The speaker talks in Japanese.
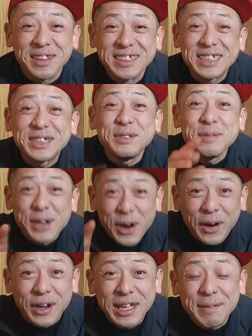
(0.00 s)
仕組み
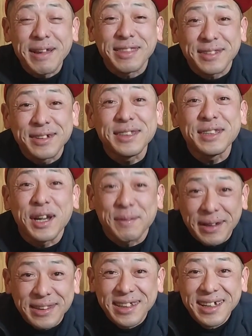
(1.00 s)
を今作っており
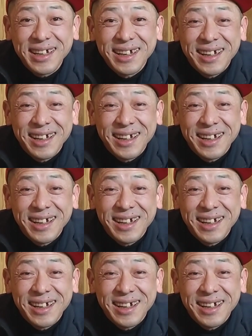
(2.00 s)
ます。